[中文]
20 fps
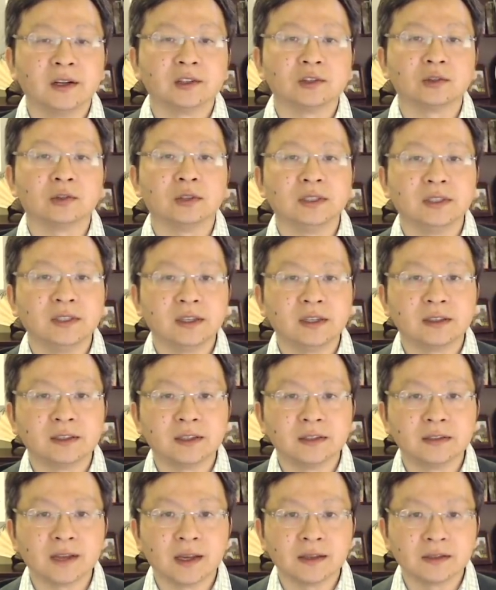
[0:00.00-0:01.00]
说一个
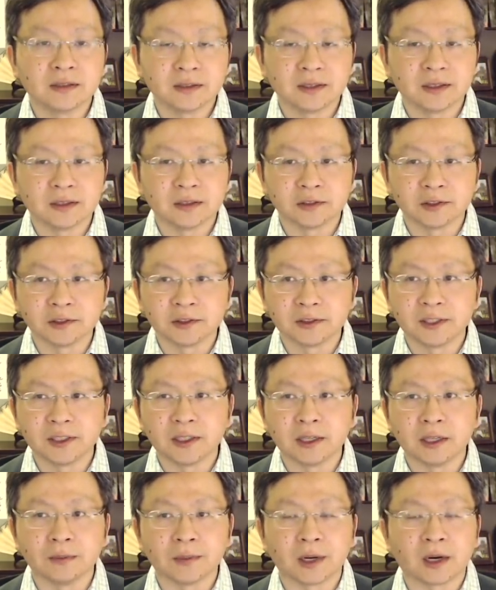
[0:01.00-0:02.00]
人在自己的日
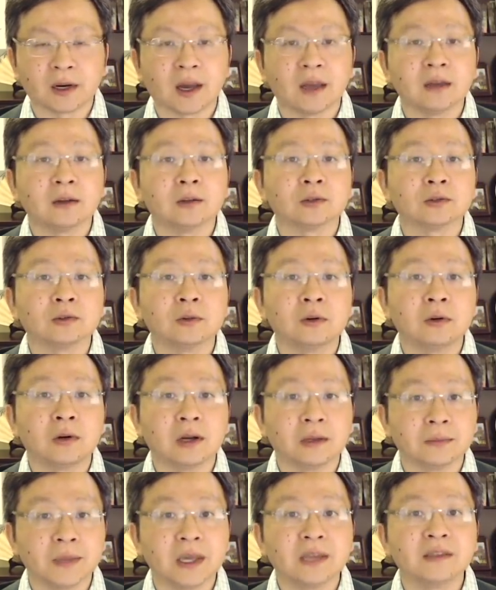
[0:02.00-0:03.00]
记里面还要说
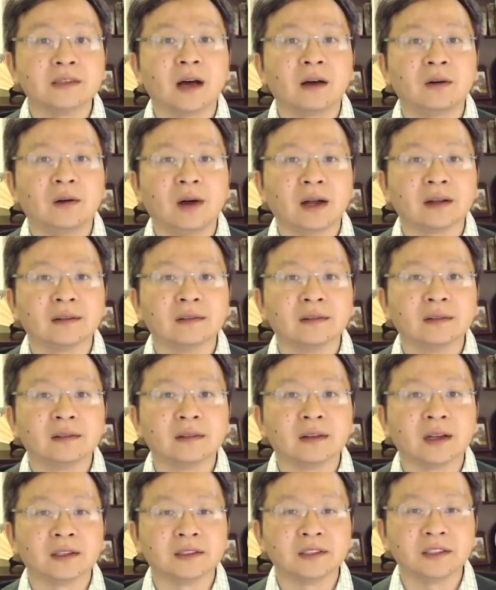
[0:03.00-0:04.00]
谎编瞎话
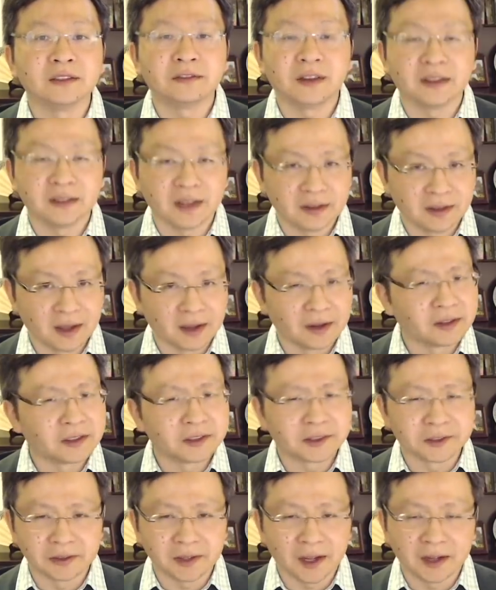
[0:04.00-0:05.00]
啊，这放在哪个
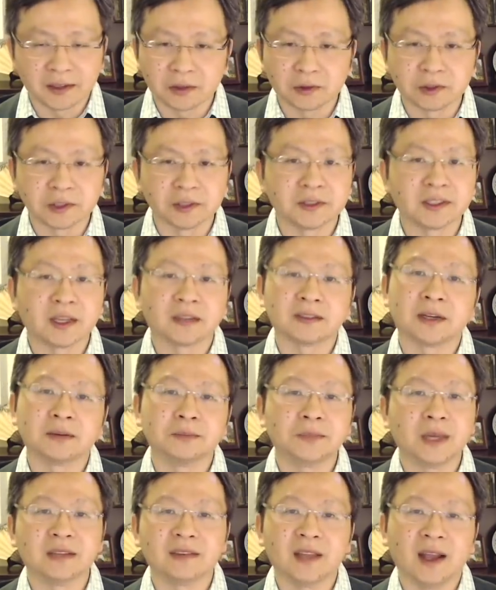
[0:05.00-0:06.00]
时代都是相
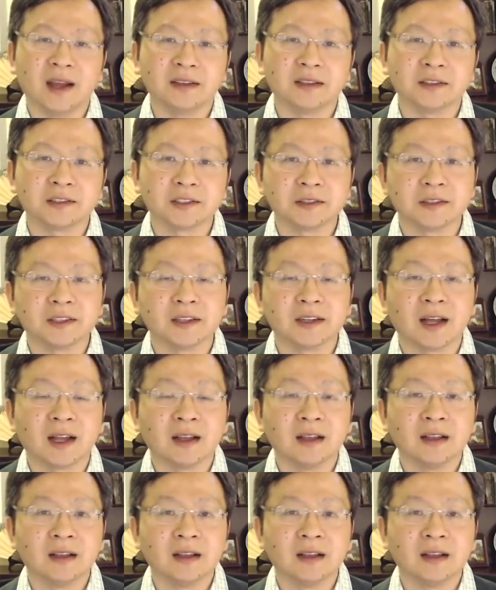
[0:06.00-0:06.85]
当变态的事情啊。